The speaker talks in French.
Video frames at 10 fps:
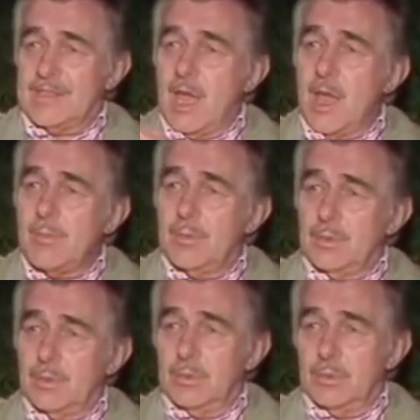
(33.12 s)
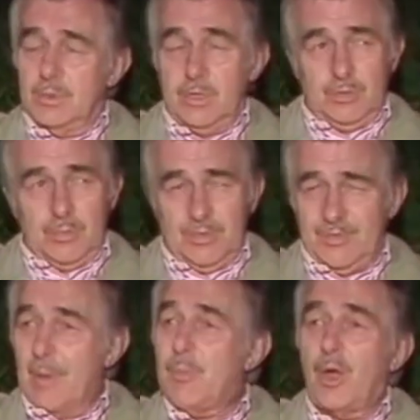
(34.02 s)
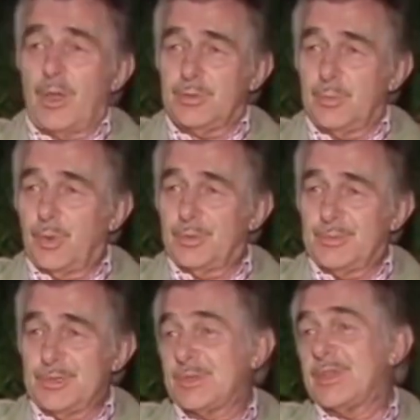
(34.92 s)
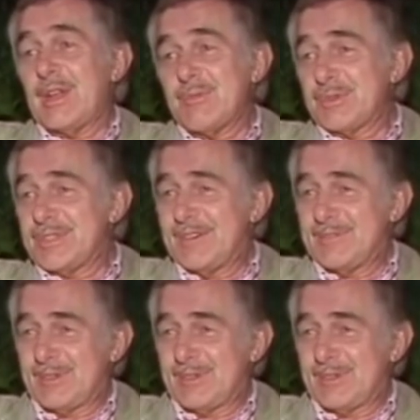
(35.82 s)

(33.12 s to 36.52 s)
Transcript: simple euh, qui, je pense, fera peur à tout le monde, puisqu'on est là pour ça,